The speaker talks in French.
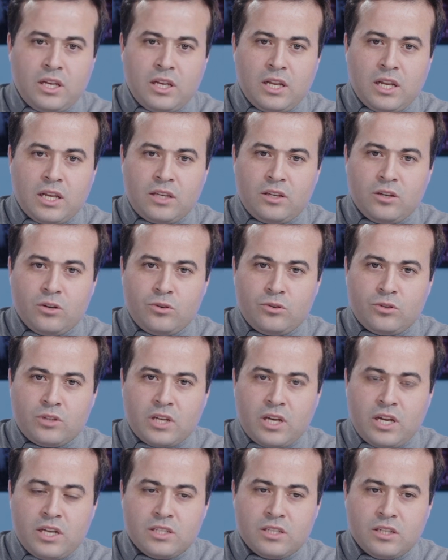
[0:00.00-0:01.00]
la guerre en
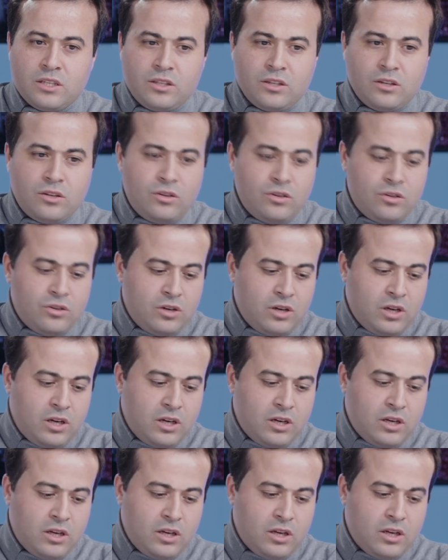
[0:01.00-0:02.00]
Ukraine, c'est-à-dire
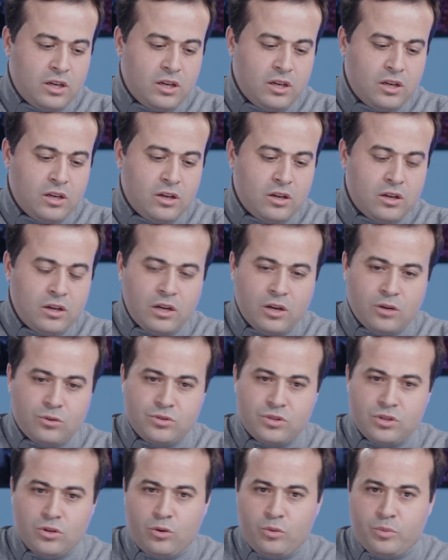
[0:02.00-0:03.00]
la, la,
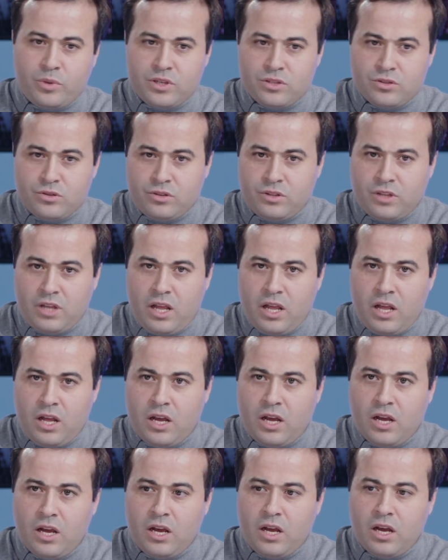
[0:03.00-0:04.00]
Russie représente
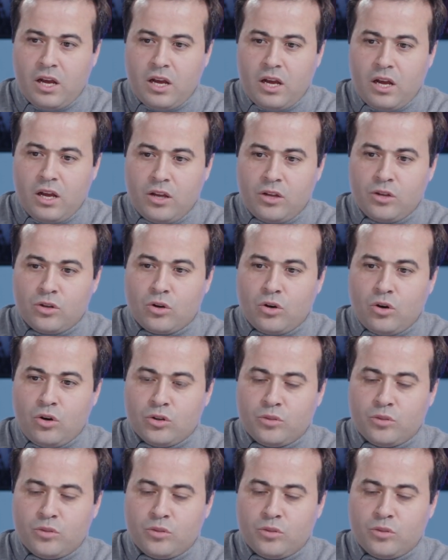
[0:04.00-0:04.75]
une grande